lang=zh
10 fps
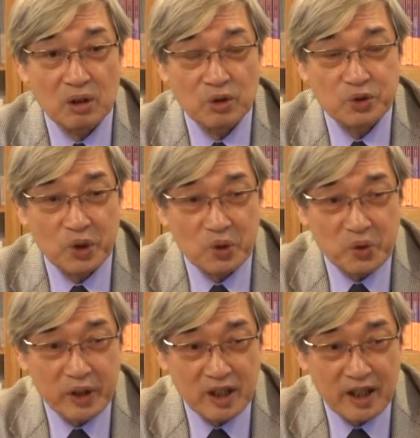所
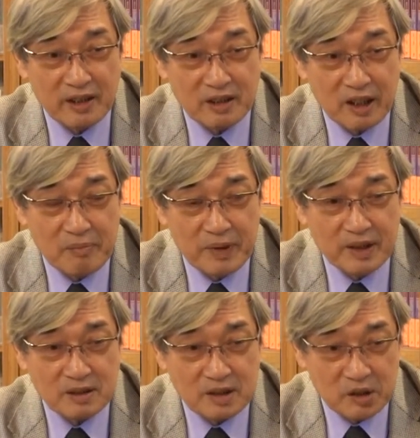谓连单
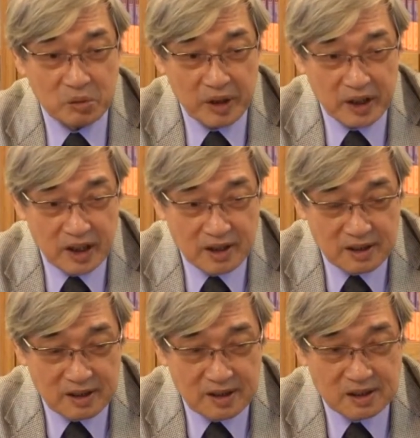兵，因为你
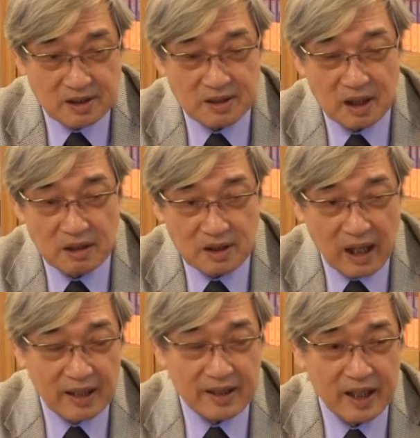只要
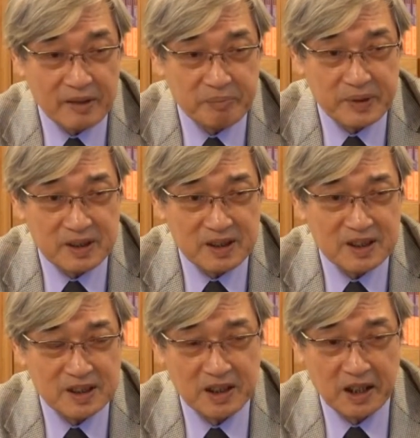打开笔记
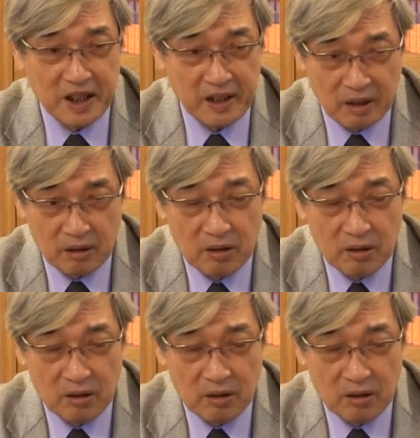型的电脑，